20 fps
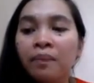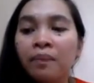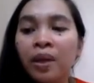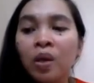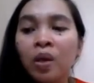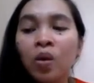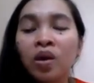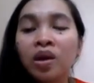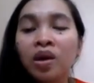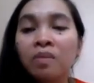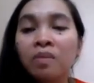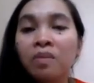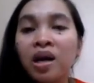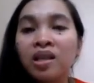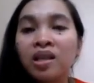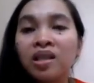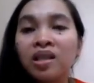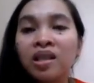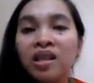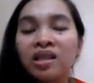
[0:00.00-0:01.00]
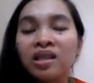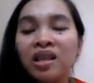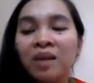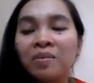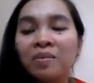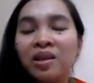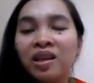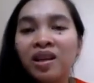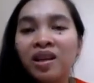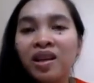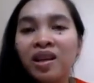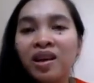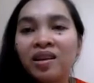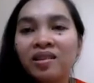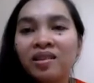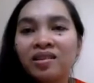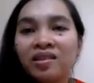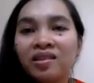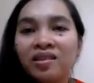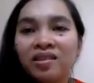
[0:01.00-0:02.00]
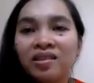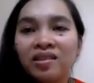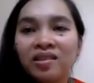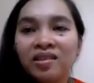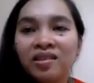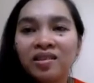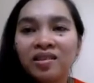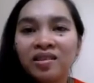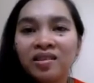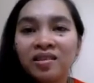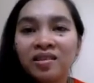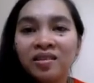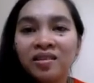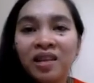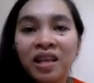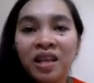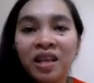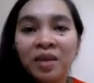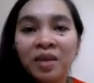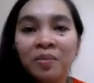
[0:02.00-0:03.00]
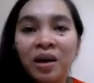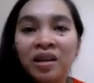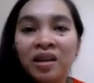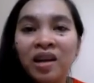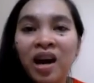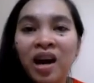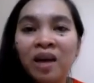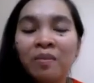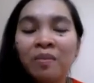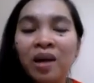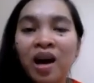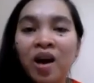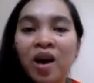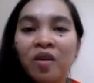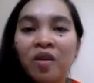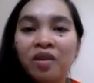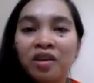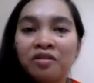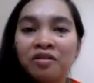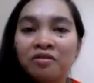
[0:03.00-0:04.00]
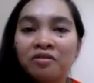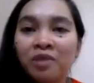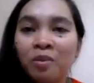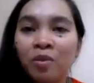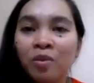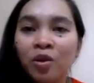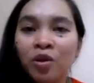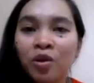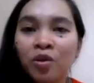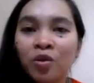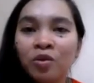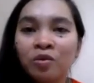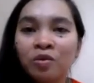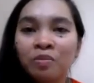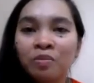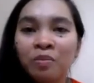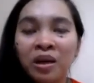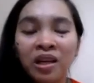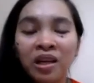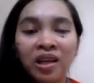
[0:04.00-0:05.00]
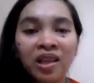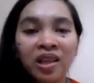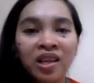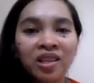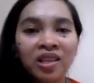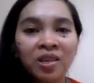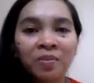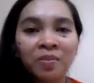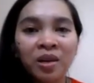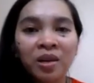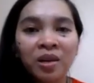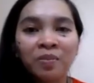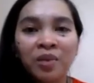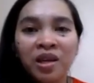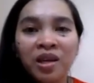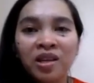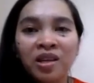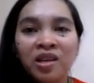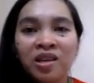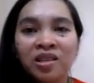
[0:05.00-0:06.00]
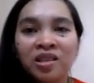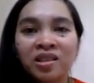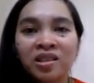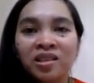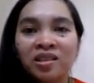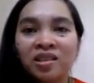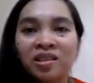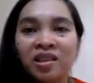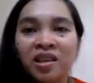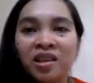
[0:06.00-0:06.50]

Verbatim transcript: Pero ang iba, sinasabi nila, nag-iba na ang mga OFW pagdating sa Pilipinas.